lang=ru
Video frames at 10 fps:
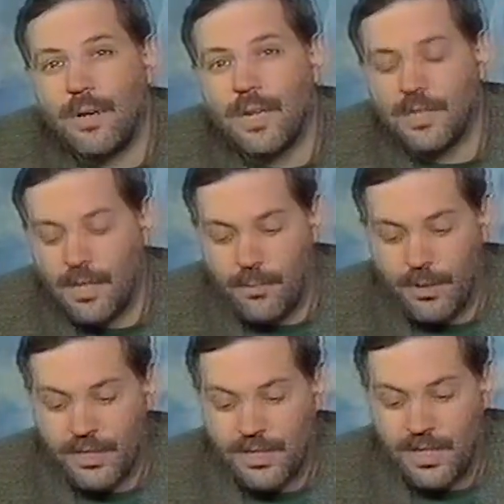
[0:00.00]
она
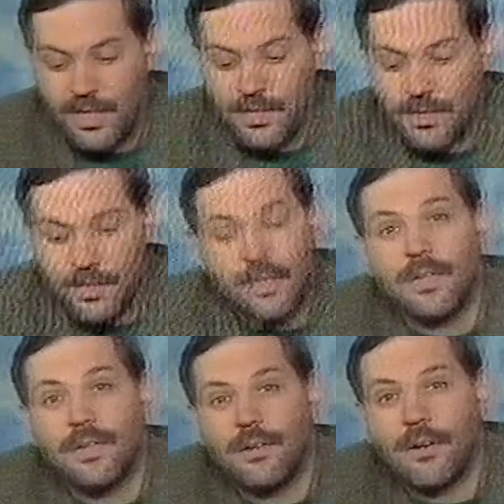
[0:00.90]
обрастает
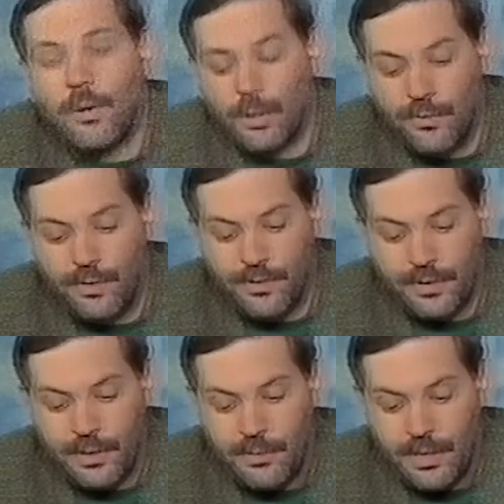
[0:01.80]

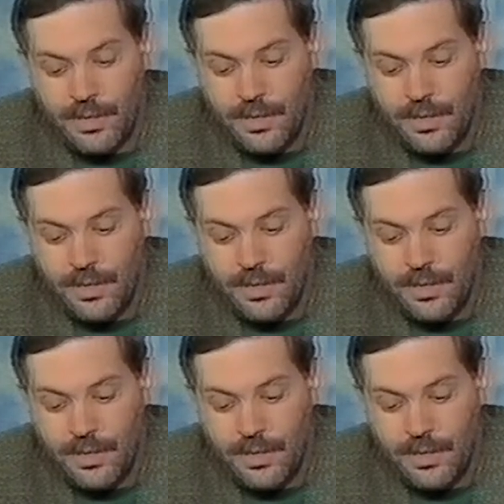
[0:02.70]
оргвыводами.